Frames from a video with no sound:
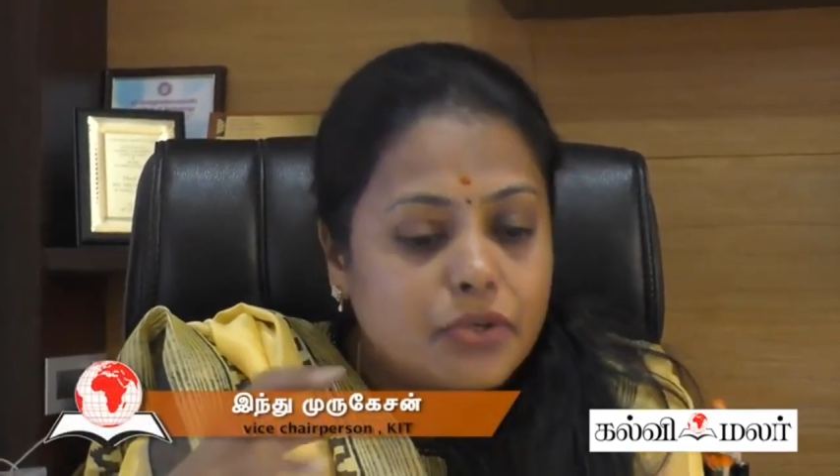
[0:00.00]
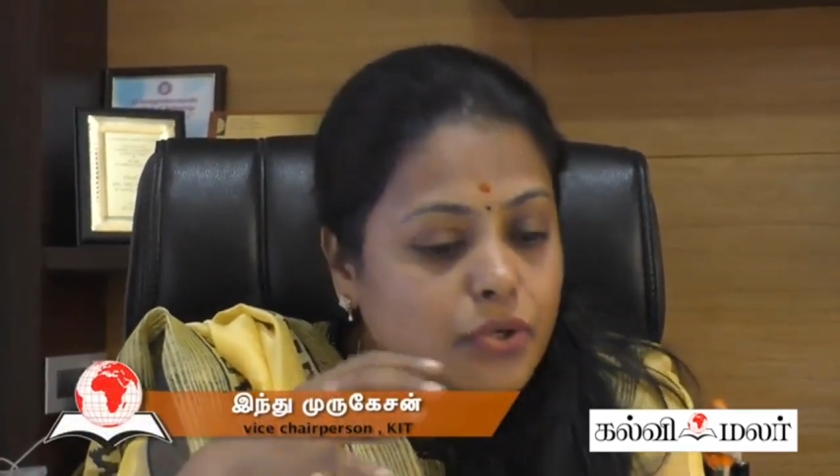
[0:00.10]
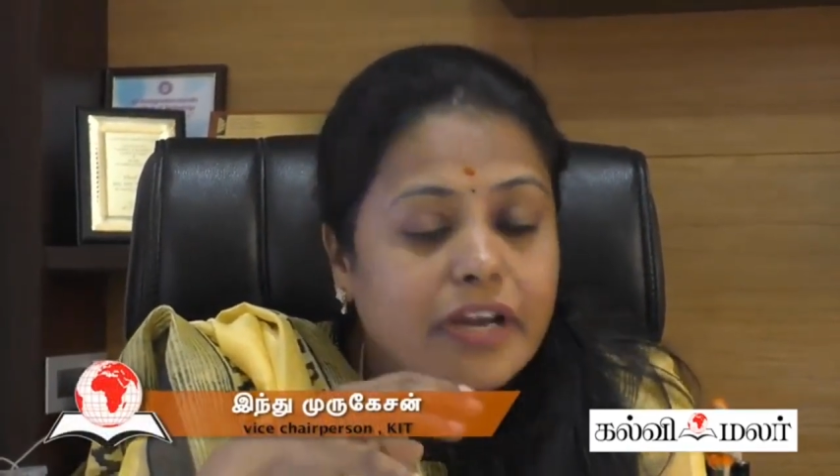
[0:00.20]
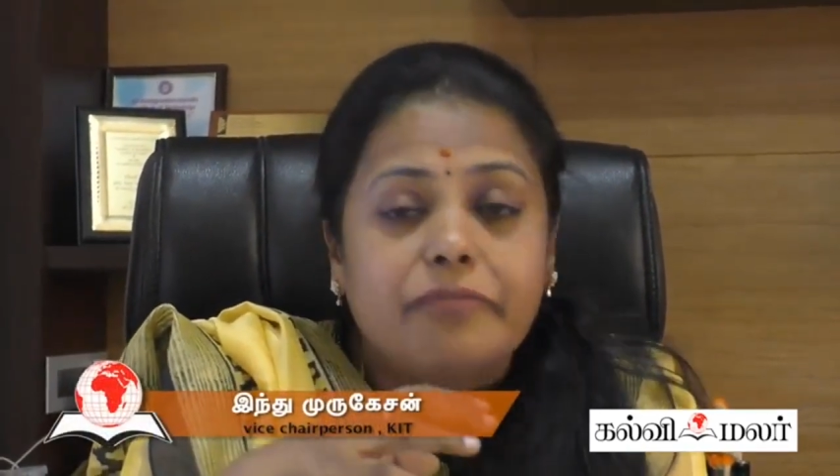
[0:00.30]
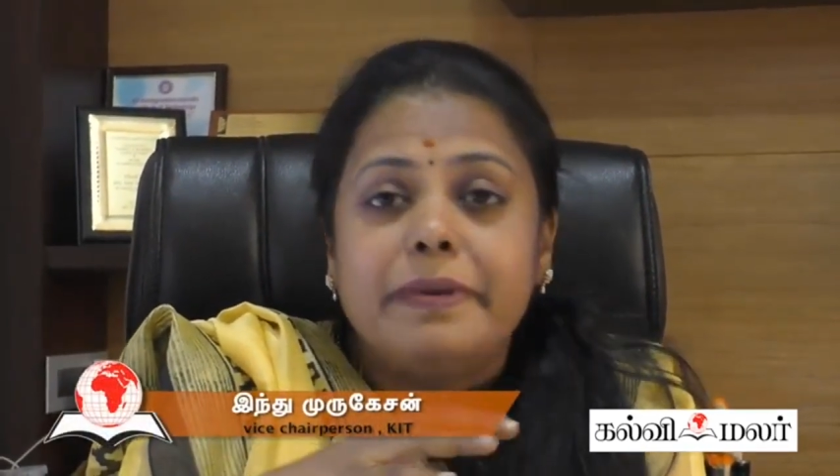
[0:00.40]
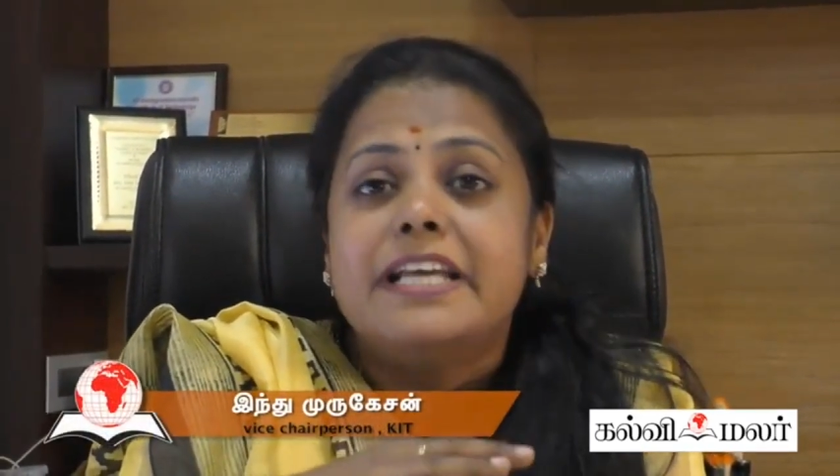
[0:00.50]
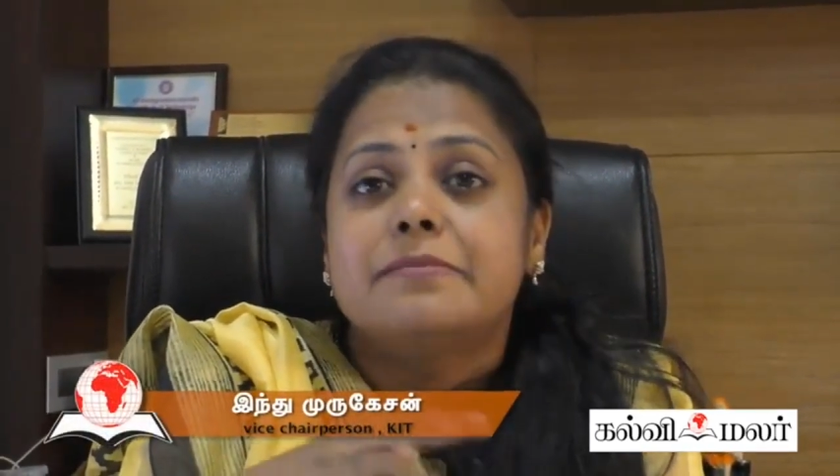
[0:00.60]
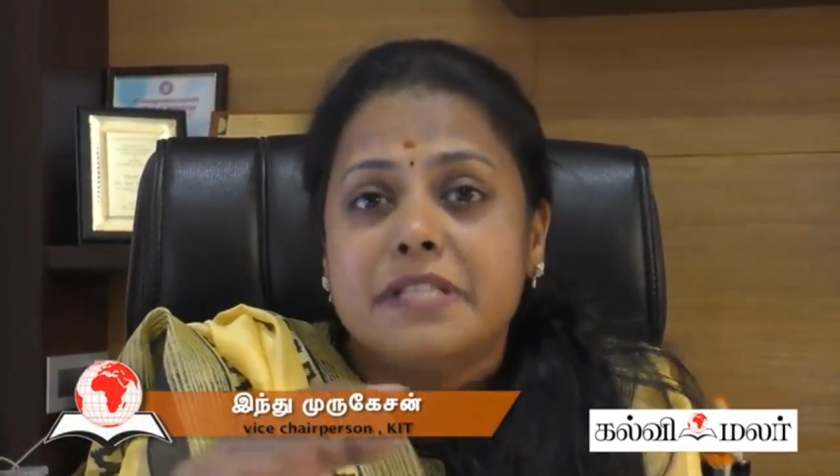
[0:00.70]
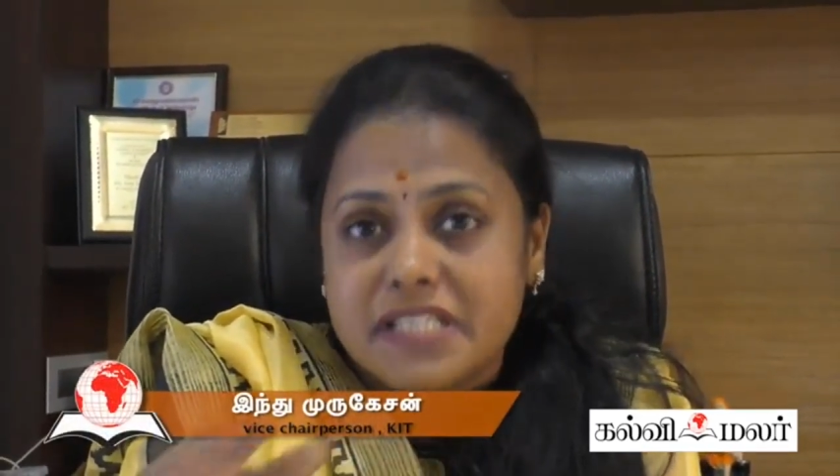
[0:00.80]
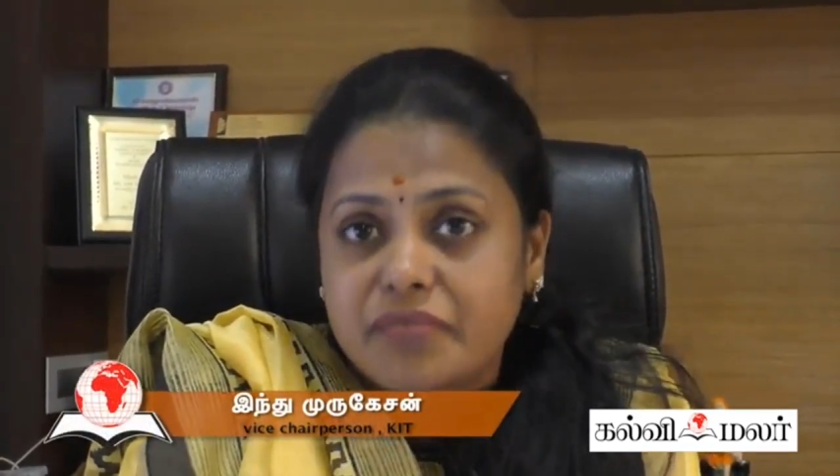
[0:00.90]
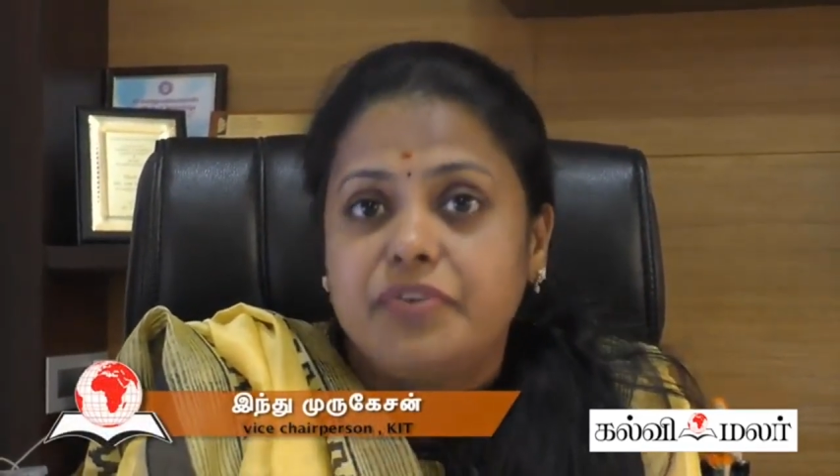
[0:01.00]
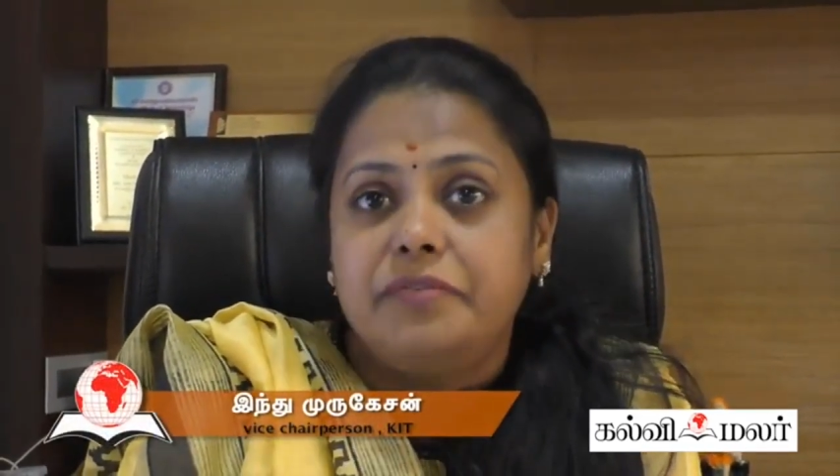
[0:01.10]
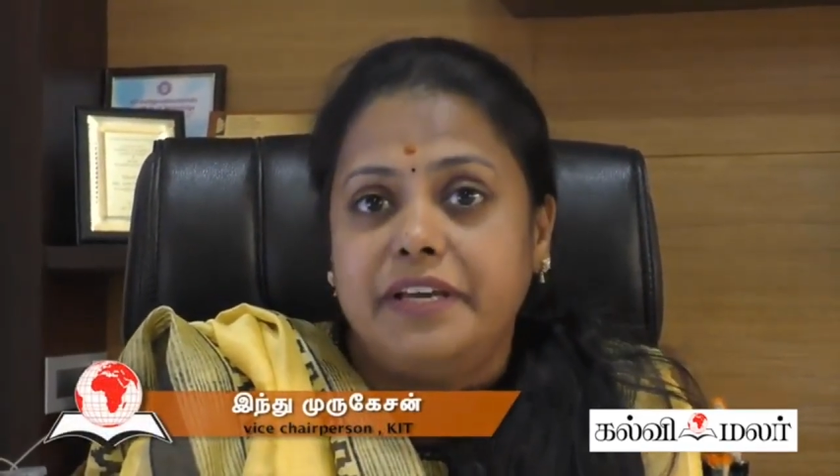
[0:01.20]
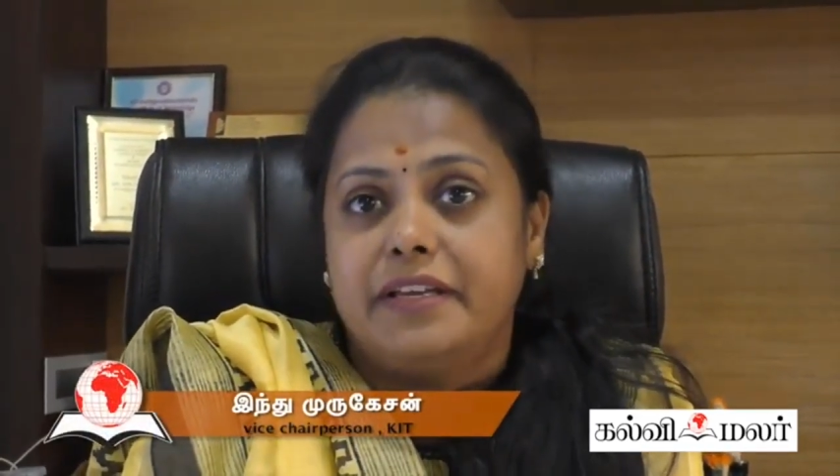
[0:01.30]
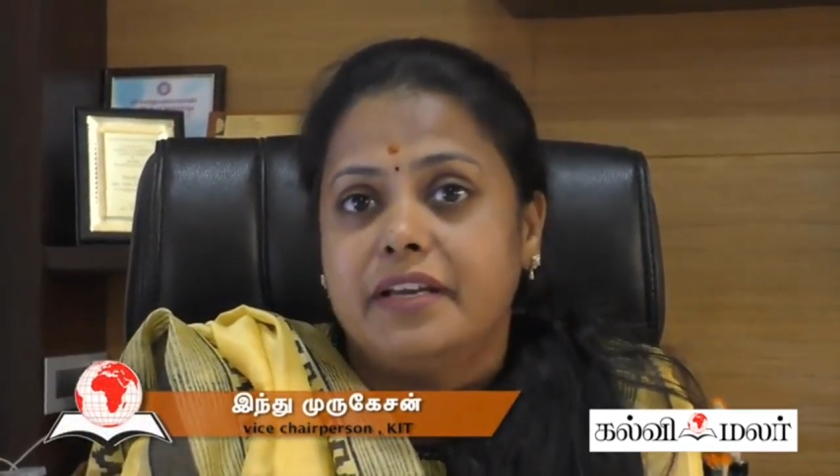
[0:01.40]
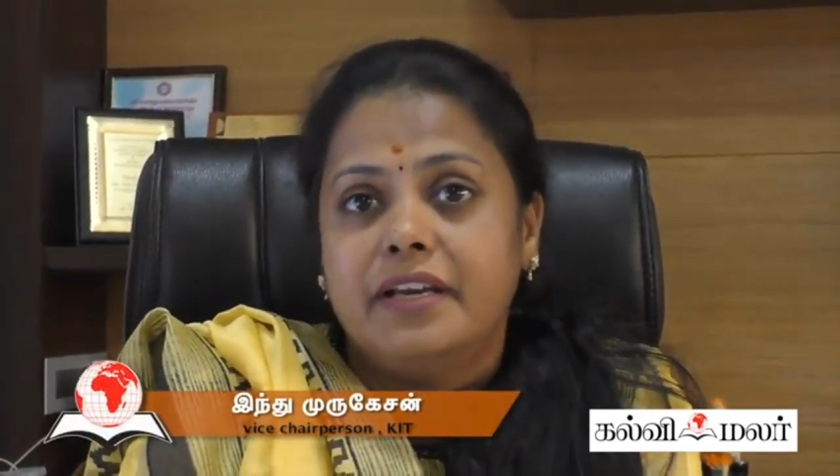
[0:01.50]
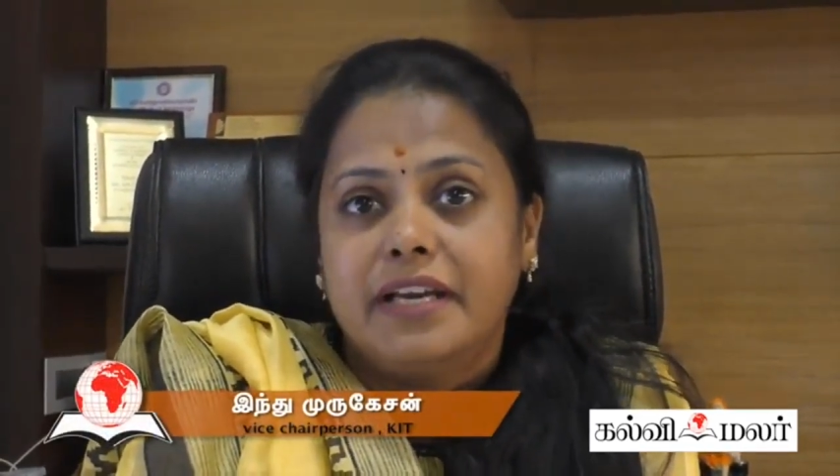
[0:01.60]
யூ ஹாவ் பிளேஸ்மெண்ட்ஸ் எவ்ரிவேர்